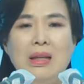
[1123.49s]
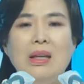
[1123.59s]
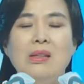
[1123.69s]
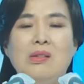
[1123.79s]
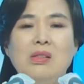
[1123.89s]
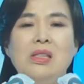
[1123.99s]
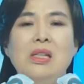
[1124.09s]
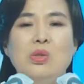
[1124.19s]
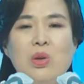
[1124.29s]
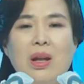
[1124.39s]
树叶
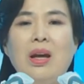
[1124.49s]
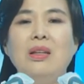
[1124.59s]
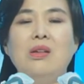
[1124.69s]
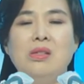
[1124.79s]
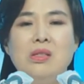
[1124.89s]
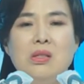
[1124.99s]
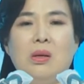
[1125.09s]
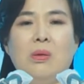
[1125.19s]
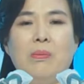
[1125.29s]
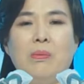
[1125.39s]
和果
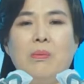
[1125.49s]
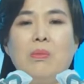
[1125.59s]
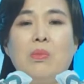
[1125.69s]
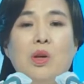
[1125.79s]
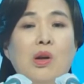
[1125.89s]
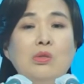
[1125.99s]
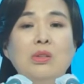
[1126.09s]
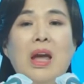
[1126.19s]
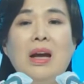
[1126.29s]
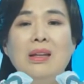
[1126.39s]
子，同样罪也
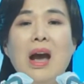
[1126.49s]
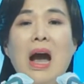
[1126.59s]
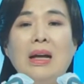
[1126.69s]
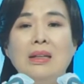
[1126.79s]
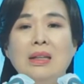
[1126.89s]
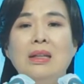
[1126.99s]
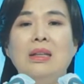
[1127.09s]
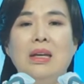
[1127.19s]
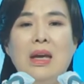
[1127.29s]
是恶的产物。